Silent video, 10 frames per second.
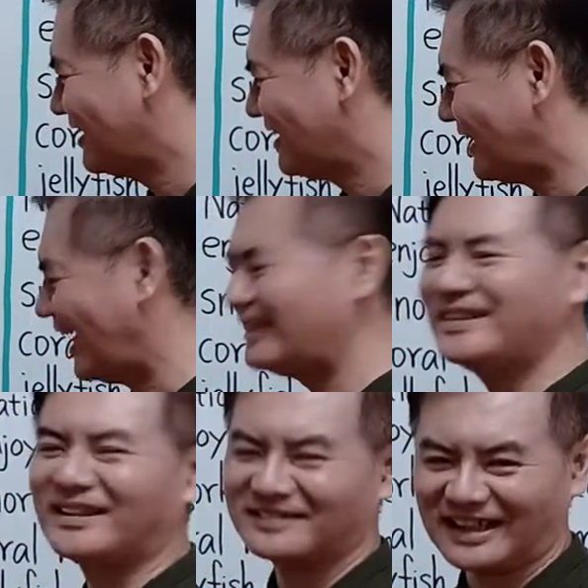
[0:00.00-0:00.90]
蓝
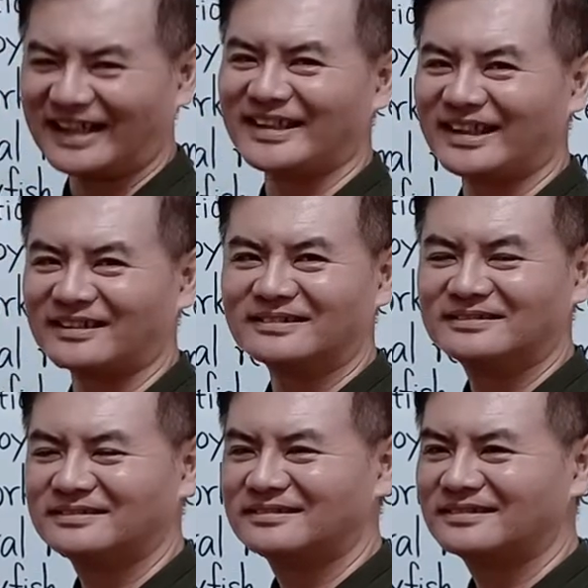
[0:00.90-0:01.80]
蓝的海洋。
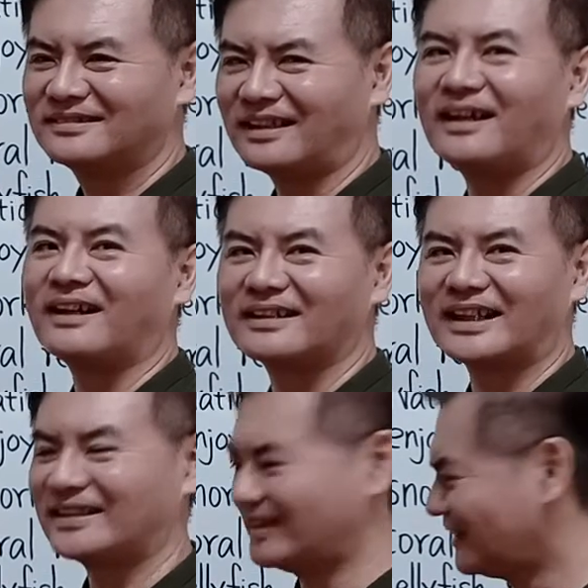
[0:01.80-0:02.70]
啊，
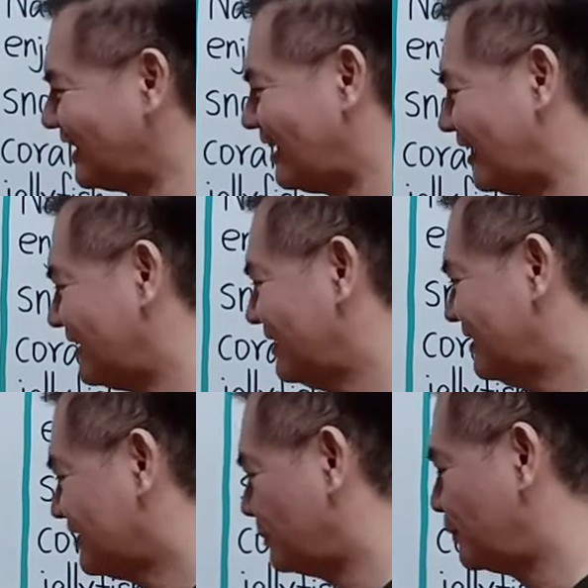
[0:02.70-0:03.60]
蓝蓝的大海
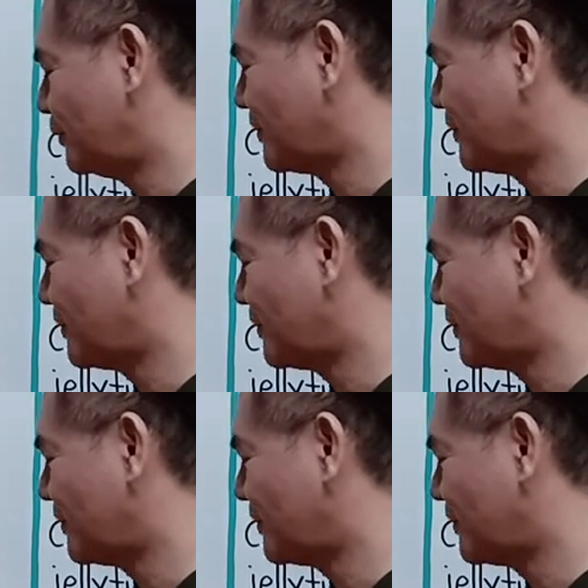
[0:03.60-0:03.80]
叫 blue